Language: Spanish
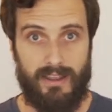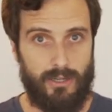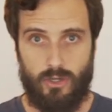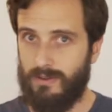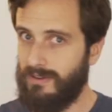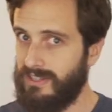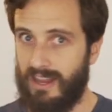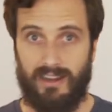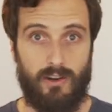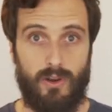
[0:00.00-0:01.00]
Eso
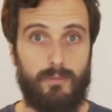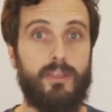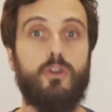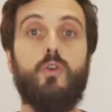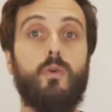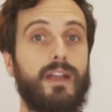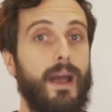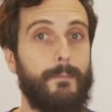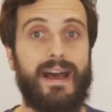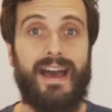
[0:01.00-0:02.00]
está claro. El vídeo nunca
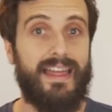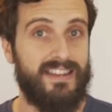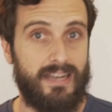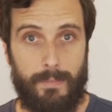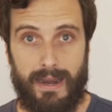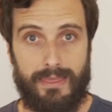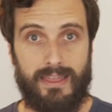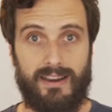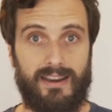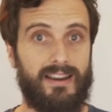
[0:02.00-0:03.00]
va a desaparecer.